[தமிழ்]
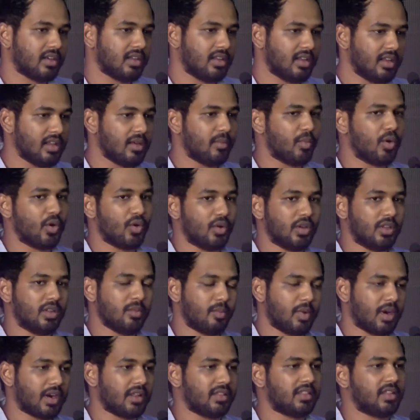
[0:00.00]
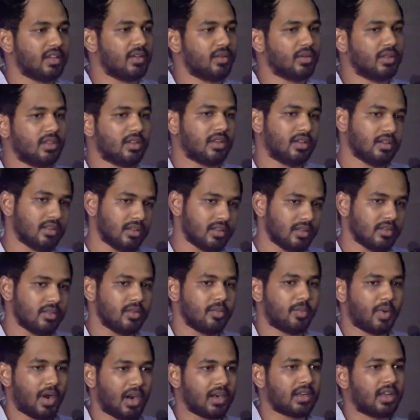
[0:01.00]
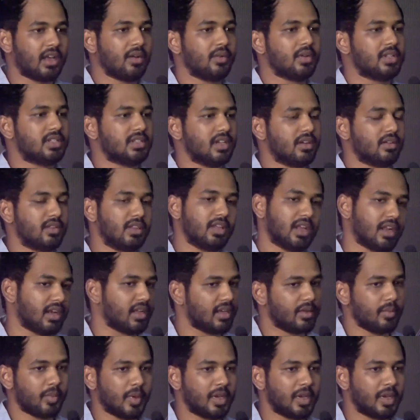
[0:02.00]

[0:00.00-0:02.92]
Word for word: இல்லை ப்ரோ இது படத்துக்கு வந்து இது வந்து பாட்டாக வச்சா வந்து எனக்கு